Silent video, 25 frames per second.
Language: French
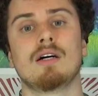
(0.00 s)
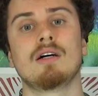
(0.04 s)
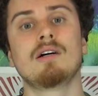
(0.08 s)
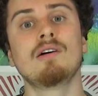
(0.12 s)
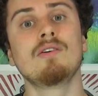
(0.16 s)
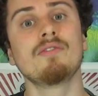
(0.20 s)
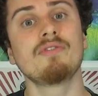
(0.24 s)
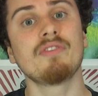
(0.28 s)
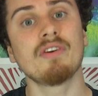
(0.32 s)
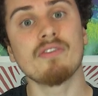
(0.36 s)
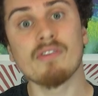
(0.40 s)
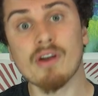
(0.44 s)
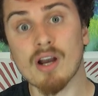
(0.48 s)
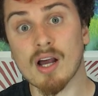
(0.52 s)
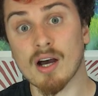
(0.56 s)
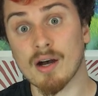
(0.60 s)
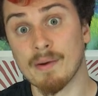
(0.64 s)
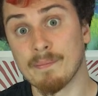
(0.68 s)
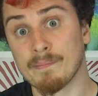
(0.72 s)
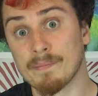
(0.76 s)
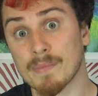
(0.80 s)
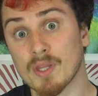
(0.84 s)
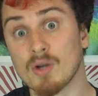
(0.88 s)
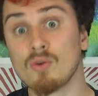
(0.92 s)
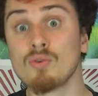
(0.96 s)
Enfin
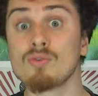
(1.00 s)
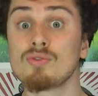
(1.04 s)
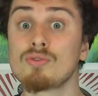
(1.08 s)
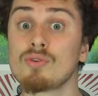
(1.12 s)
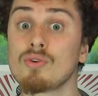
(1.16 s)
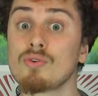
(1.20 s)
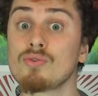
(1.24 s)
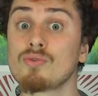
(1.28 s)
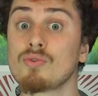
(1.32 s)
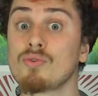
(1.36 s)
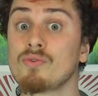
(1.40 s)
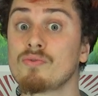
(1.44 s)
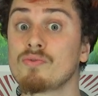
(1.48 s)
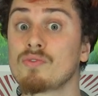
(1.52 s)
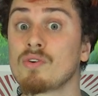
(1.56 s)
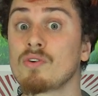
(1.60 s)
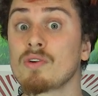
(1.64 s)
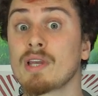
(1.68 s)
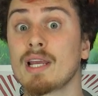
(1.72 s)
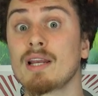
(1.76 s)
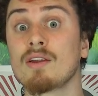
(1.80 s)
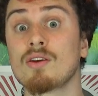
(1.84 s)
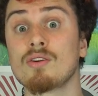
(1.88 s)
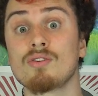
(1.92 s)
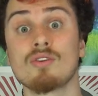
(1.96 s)
voilà, on se retrouve dans
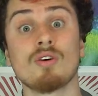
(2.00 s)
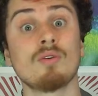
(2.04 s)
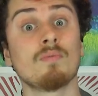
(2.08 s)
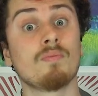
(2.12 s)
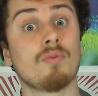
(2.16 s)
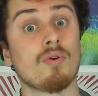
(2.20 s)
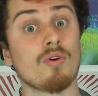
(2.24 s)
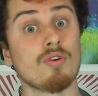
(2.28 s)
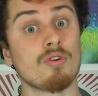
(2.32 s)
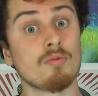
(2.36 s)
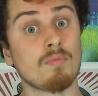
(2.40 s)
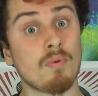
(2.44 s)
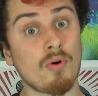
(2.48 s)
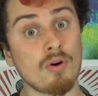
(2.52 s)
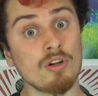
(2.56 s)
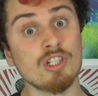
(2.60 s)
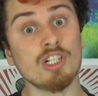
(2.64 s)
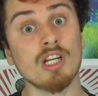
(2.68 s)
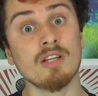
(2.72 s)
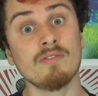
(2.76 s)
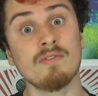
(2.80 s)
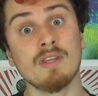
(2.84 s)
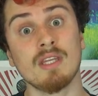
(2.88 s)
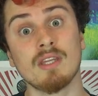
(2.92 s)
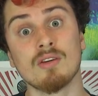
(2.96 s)
quelques temps pour une
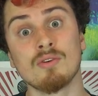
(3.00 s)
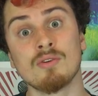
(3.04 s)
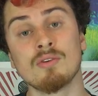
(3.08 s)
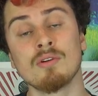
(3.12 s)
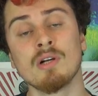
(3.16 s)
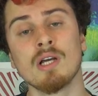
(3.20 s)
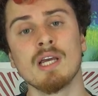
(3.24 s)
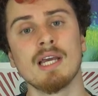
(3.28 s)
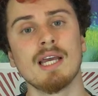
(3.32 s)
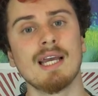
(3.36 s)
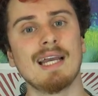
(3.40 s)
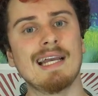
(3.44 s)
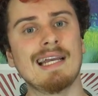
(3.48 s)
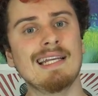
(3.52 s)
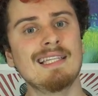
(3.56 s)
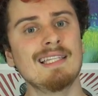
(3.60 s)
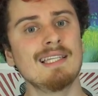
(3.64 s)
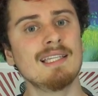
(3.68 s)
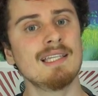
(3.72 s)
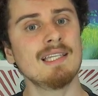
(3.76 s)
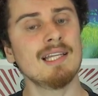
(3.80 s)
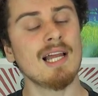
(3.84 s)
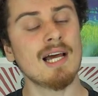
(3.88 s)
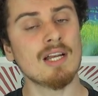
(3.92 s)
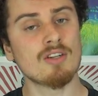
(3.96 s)
prochaine vidéo, et
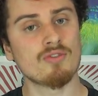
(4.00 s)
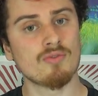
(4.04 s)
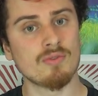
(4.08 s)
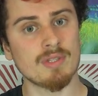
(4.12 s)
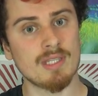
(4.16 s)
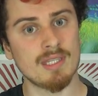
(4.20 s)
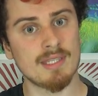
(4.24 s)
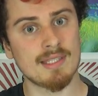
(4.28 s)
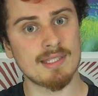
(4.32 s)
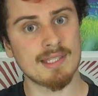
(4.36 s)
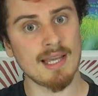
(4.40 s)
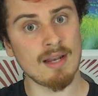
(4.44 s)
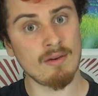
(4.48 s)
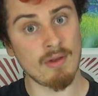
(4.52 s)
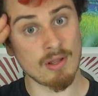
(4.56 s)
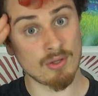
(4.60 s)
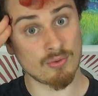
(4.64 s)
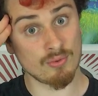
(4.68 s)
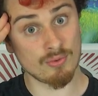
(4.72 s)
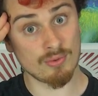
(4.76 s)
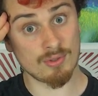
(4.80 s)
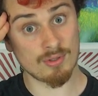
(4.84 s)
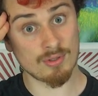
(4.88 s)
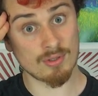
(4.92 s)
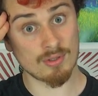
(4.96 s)
d'ici là je vous dis salut à
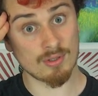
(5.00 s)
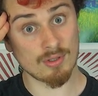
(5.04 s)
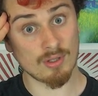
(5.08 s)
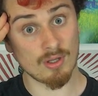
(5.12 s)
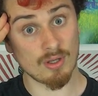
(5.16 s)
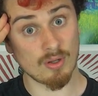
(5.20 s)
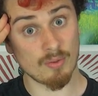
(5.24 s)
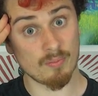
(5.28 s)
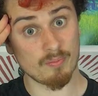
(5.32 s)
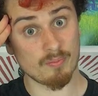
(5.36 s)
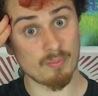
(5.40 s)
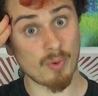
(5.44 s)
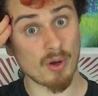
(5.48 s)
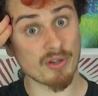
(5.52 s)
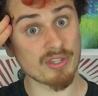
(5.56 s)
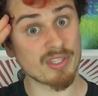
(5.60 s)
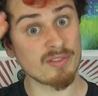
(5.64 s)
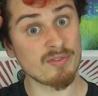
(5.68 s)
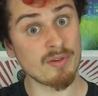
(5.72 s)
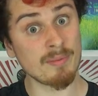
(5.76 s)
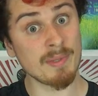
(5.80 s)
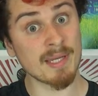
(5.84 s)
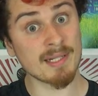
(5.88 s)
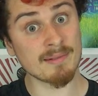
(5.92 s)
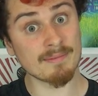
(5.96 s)
tous,
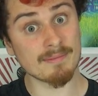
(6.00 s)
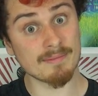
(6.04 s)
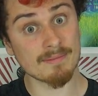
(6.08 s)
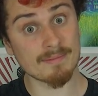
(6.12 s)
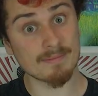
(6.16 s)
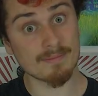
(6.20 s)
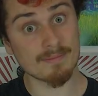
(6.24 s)
portez-vous bien